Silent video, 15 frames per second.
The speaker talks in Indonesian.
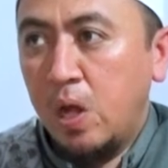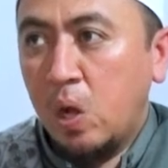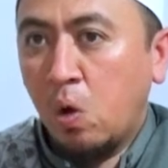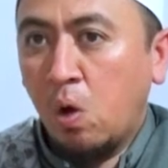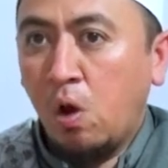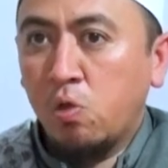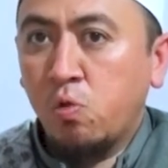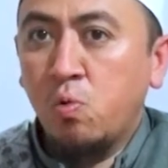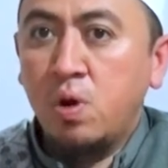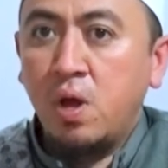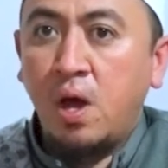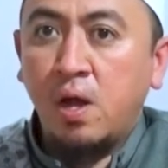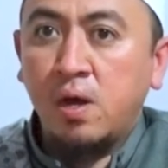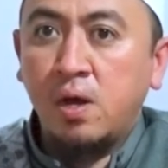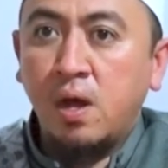kalau
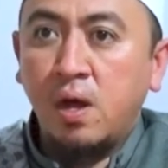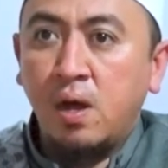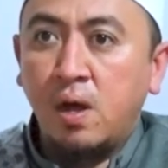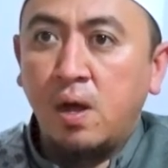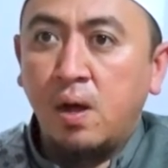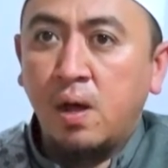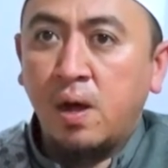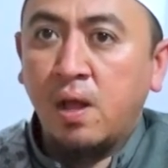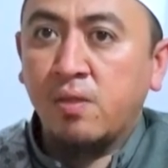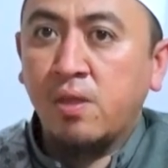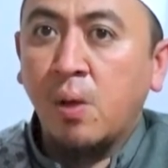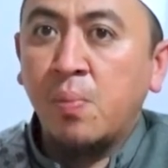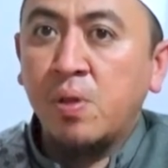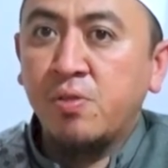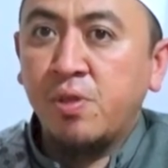sudah ada
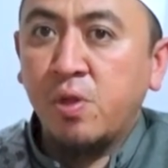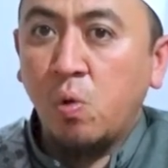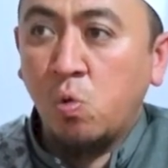rasa benci